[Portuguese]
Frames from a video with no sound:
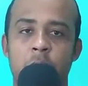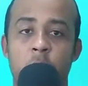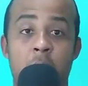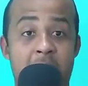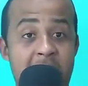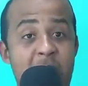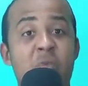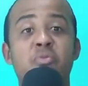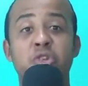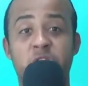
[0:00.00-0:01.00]
o
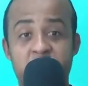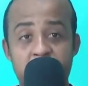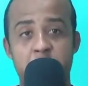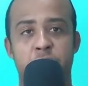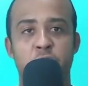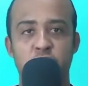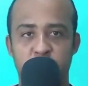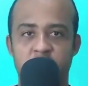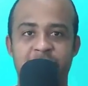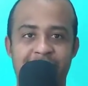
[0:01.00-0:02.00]
real motivo do
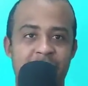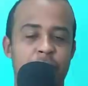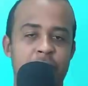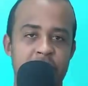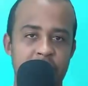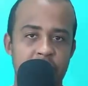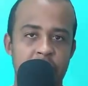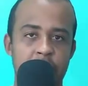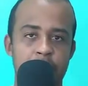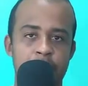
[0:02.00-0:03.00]
sucesso da
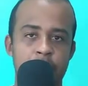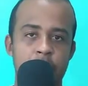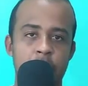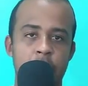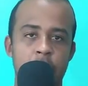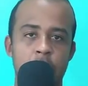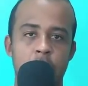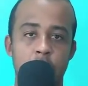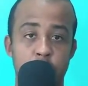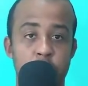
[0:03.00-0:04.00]
Anitta.
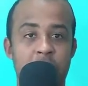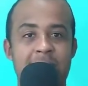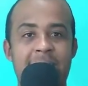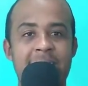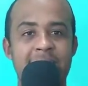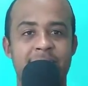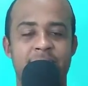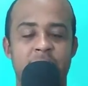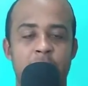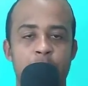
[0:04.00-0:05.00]
O
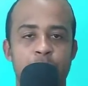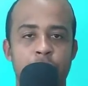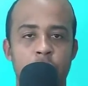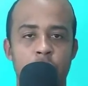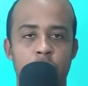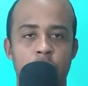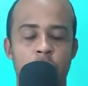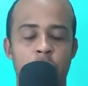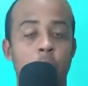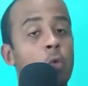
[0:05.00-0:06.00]
jornalista
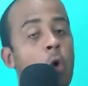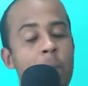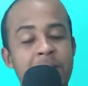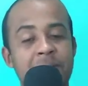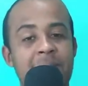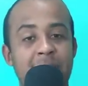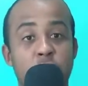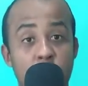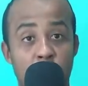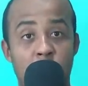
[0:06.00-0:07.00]
o
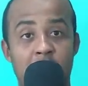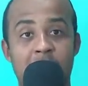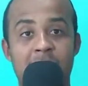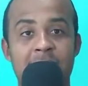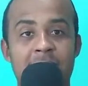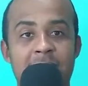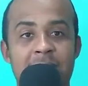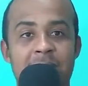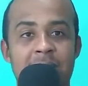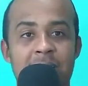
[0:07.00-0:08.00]
comentador
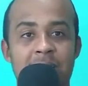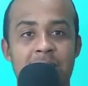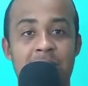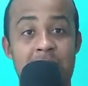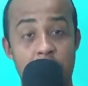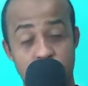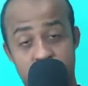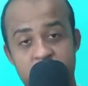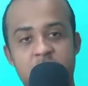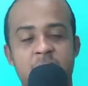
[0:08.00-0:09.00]
Léo
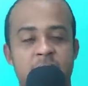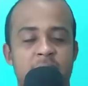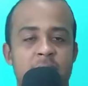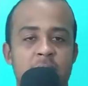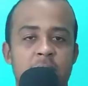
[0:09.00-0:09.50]
Dias,